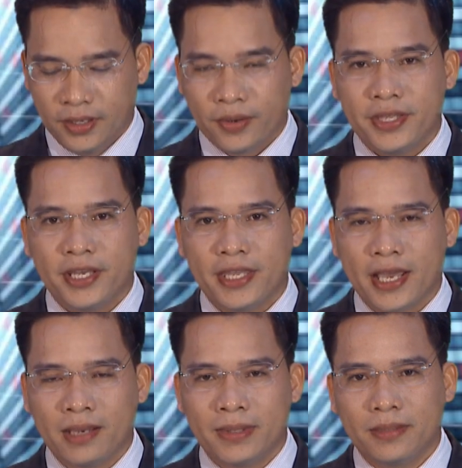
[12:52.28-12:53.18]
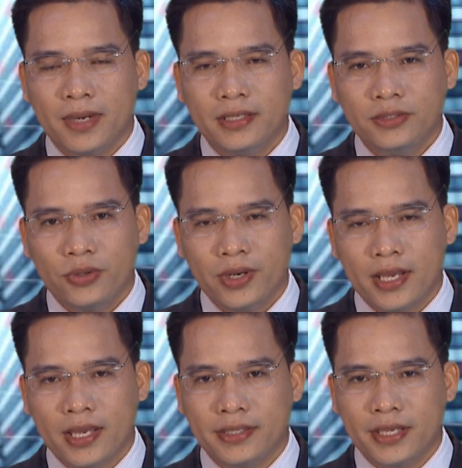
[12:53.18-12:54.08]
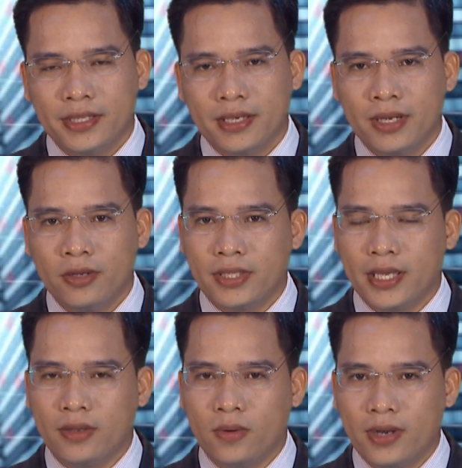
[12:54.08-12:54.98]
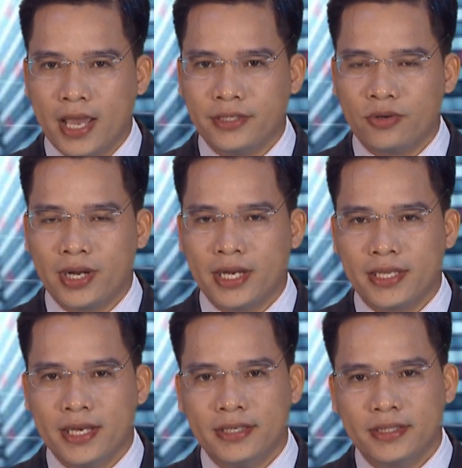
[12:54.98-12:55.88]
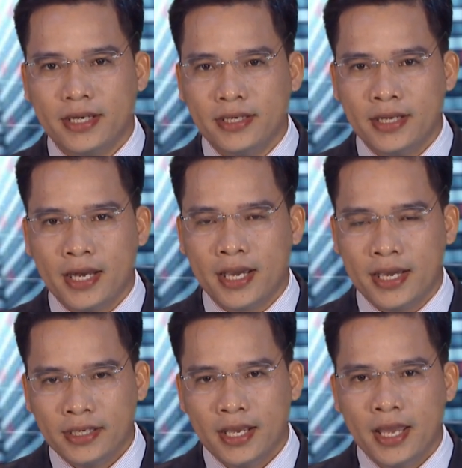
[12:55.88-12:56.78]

Quý vị và các bạn thân mến, chuyên đề về chân mây đô thị của Đài Truyền hình Trà Vinh đến đây là hết.